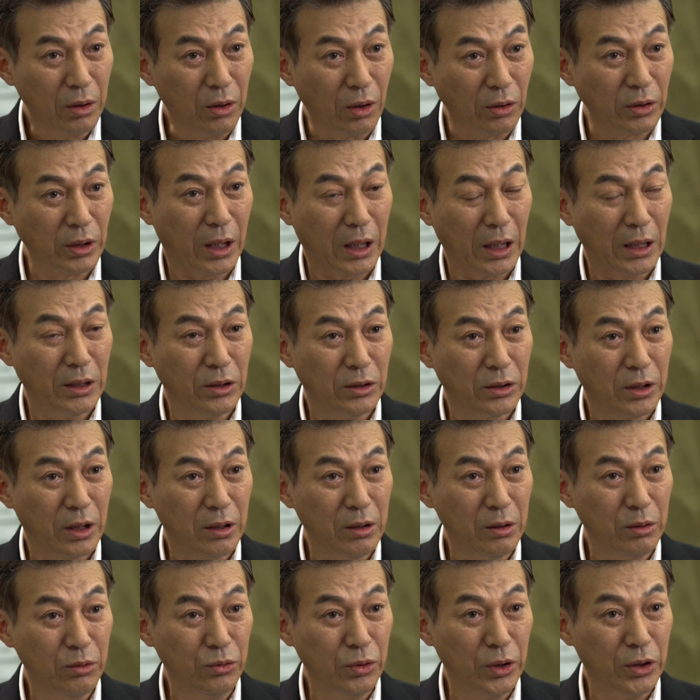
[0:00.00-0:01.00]
연약한
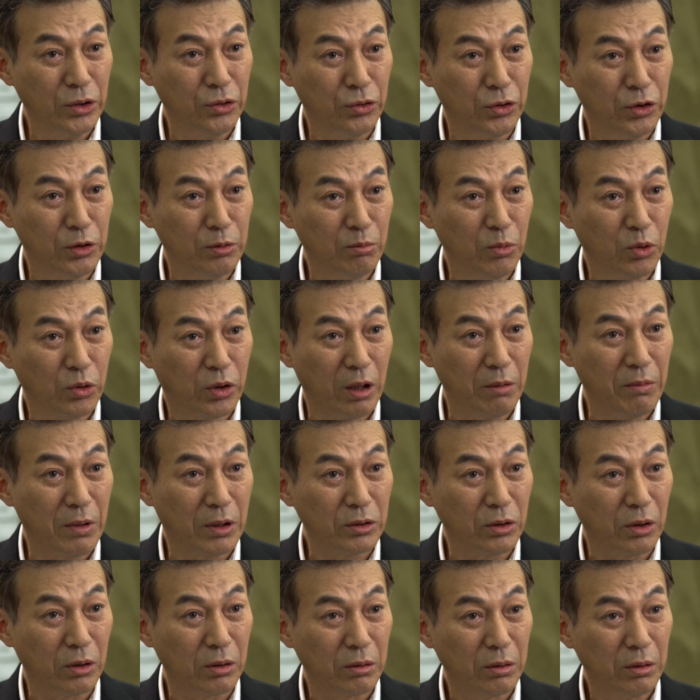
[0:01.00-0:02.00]
여자를 위해 주지는 못할
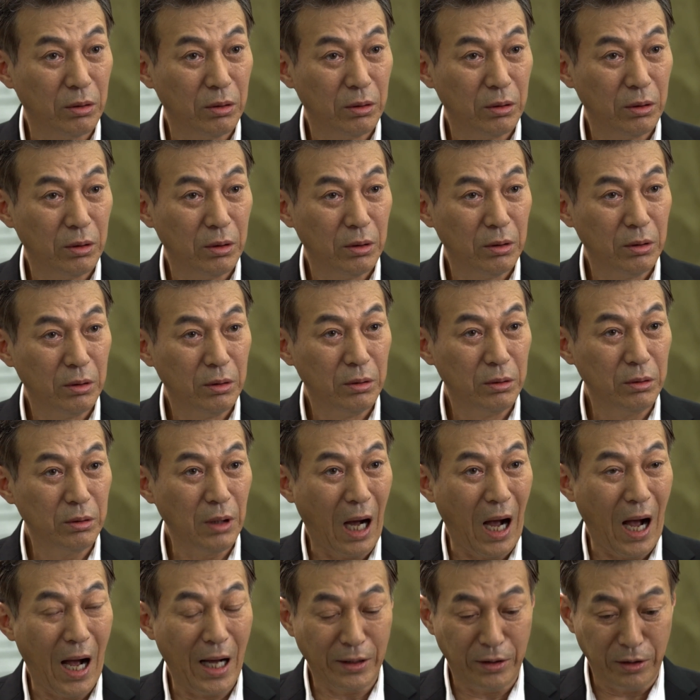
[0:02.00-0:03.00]
망정.
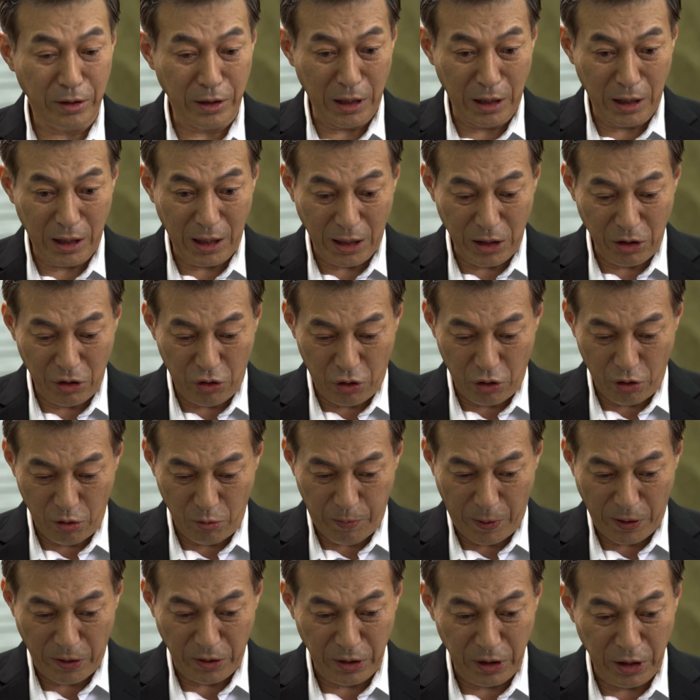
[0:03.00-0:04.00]
하등 인간
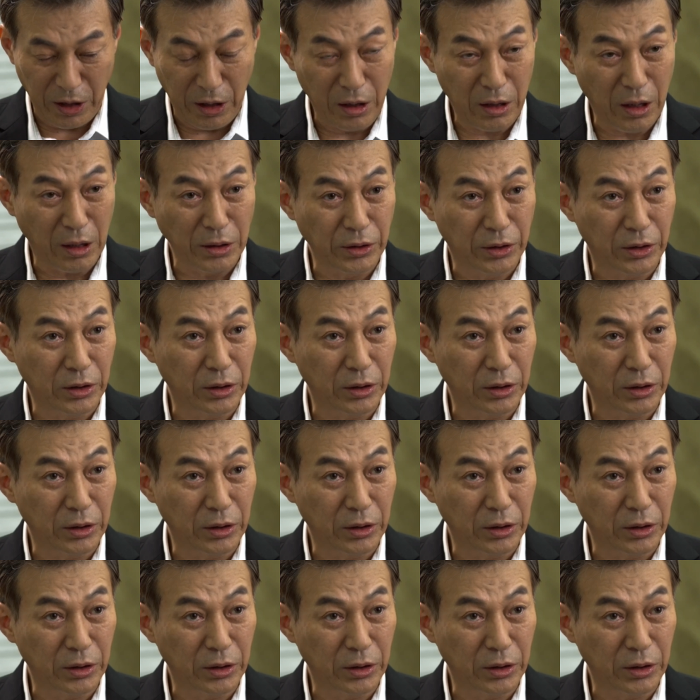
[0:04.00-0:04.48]
취급하는 인간